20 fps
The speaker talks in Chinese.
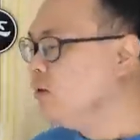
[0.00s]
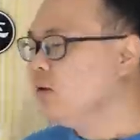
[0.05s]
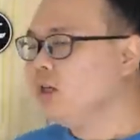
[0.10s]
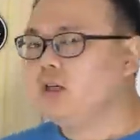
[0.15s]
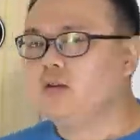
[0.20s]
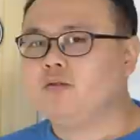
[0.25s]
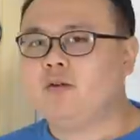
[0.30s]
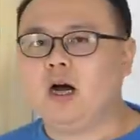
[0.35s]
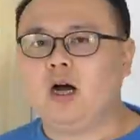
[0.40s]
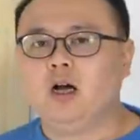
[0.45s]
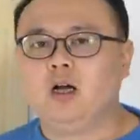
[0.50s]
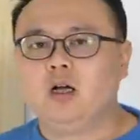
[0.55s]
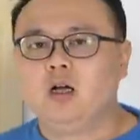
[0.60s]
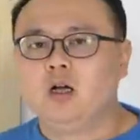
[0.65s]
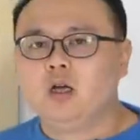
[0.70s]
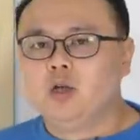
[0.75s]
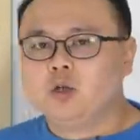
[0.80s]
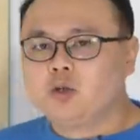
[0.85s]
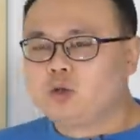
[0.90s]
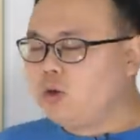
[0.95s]
动的一方，
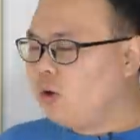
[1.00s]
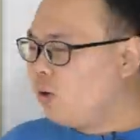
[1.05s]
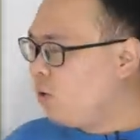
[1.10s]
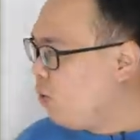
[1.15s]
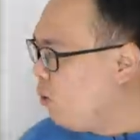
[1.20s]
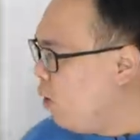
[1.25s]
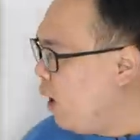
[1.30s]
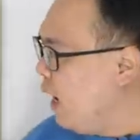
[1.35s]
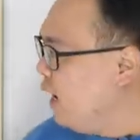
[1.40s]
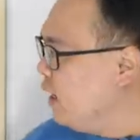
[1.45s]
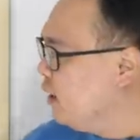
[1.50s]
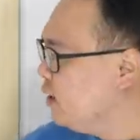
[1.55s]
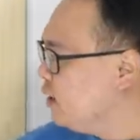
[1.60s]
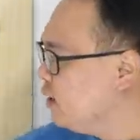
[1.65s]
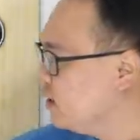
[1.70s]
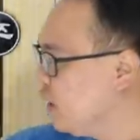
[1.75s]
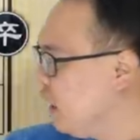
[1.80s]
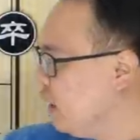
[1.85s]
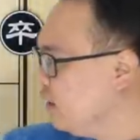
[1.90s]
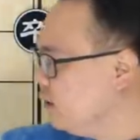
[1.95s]
所以快
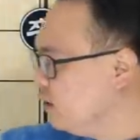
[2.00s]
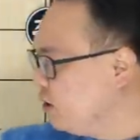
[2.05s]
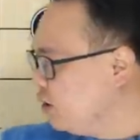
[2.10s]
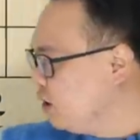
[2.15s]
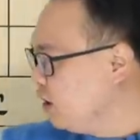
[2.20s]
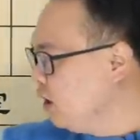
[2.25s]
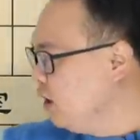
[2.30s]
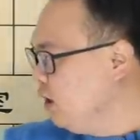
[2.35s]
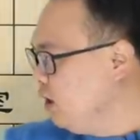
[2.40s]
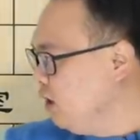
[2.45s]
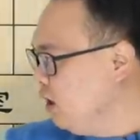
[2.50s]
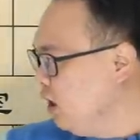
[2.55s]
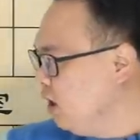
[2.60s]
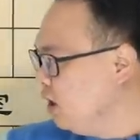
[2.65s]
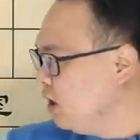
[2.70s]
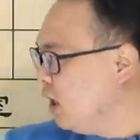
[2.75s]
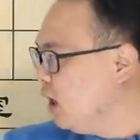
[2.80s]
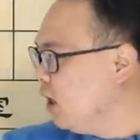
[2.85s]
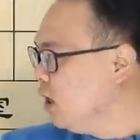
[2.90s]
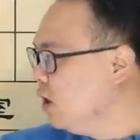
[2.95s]
棋赛轻
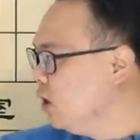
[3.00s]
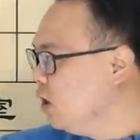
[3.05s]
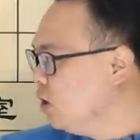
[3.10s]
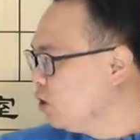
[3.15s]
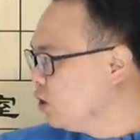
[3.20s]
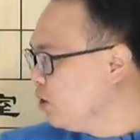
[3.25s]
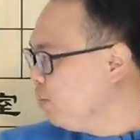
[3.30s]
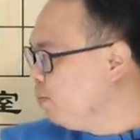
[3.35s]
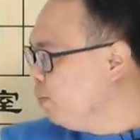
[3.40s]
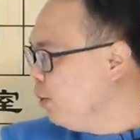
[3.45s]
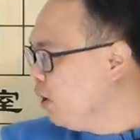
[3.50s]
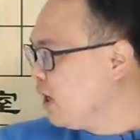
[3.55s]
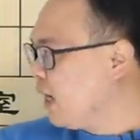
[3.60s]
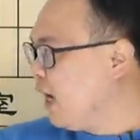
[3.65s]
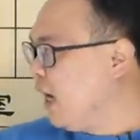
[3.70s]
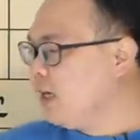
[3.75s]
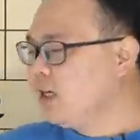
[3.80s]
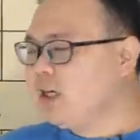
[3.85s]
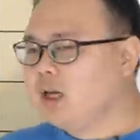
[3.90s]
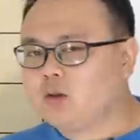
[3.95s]
易呢。是不
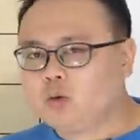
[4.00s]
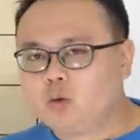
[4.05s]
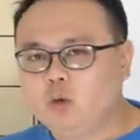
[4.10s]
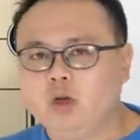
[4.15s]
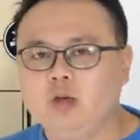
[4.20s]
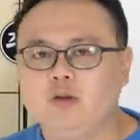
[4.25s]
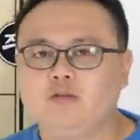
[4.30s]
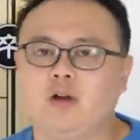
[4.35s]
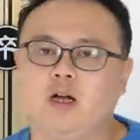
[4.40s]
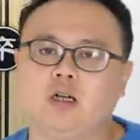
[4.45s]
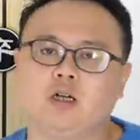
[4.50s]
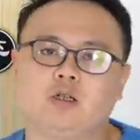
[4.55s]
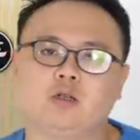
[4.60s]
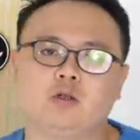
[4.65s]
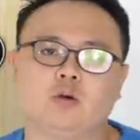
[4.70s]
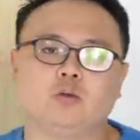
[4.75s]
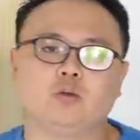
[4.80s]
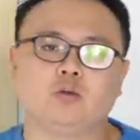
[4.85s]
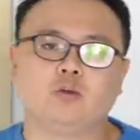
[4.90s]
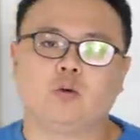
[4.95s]
敢让对方呢
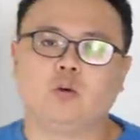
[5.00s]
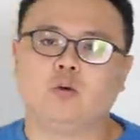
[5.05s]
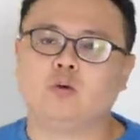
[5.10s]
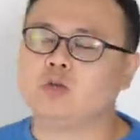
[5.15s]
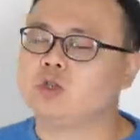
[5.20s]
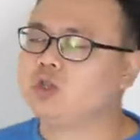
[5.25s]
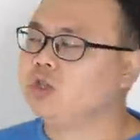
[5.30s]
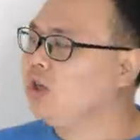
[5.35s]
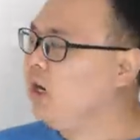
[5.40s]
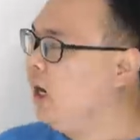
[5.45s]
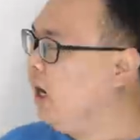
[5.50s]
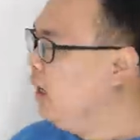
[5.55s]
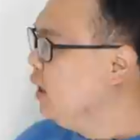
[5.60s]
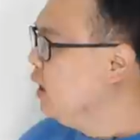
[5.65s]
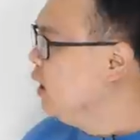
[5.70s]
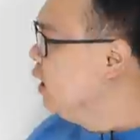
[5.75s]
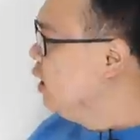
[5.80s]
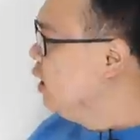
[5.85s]
走出攻势了，